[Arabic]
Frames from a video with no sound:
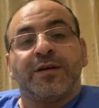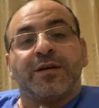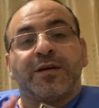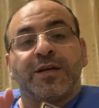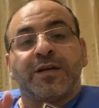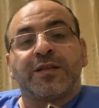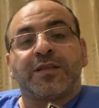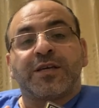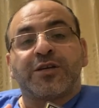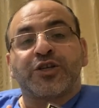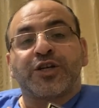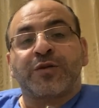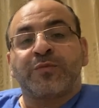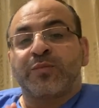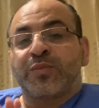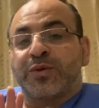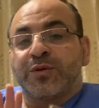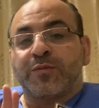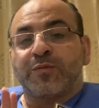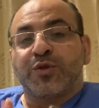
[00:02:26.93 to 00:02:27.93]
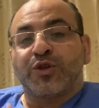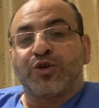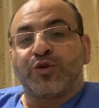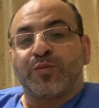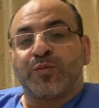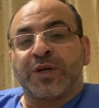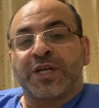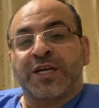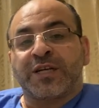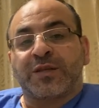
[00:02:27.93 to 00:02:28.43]
انت شاب بدهم
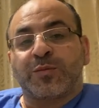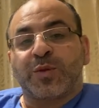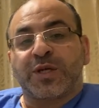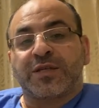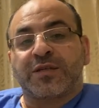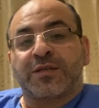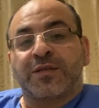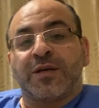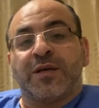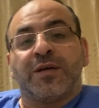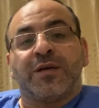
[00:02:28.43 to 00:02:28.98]
بنات بس